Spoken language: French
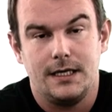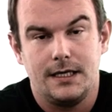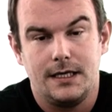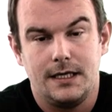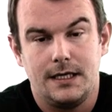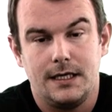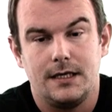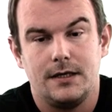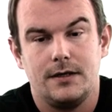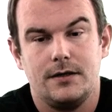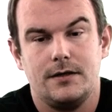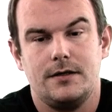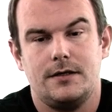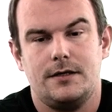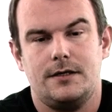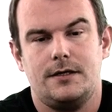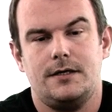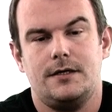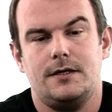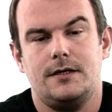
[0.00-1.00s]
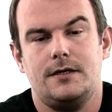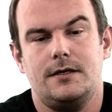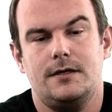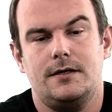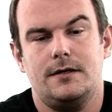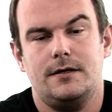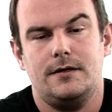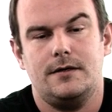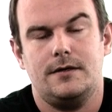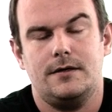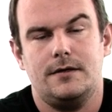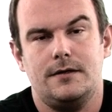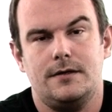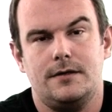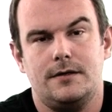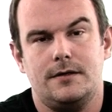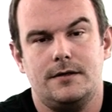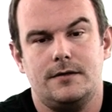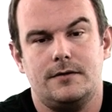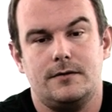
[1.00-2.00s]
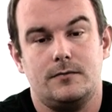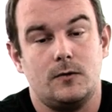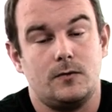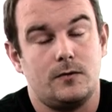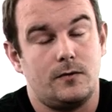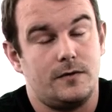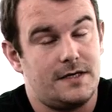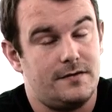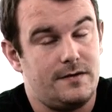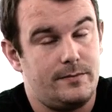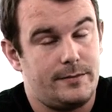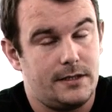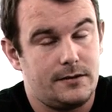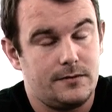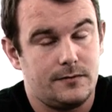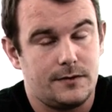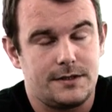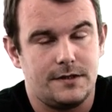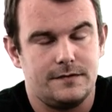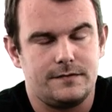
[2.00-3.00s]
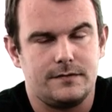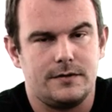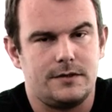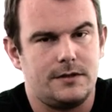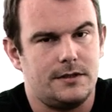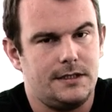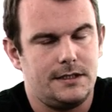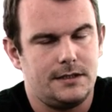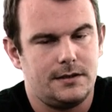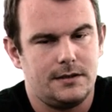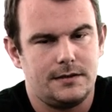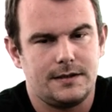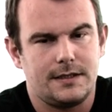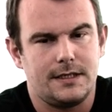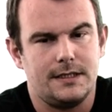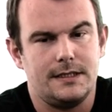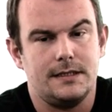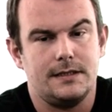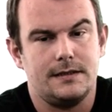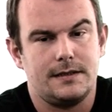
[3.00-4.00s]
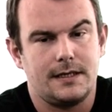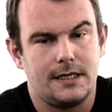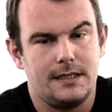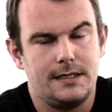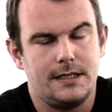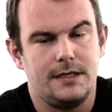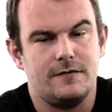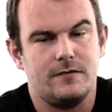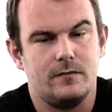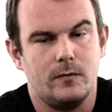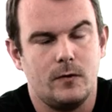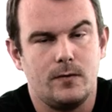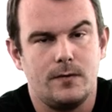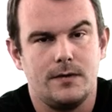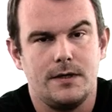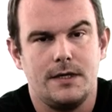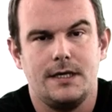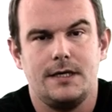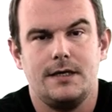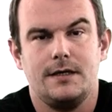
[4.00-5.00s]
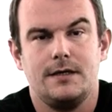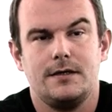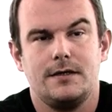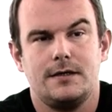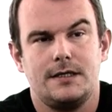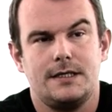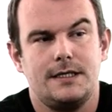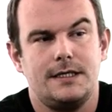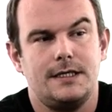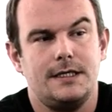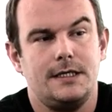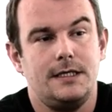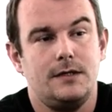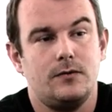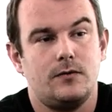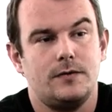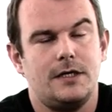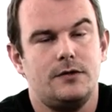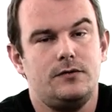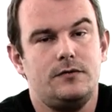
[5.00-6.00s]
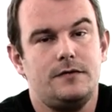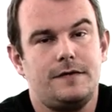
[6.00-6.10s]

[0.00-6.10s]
et euh, bon, on ne savait pas comment ça fonctionnait, hein, très, très, naïvement, et on a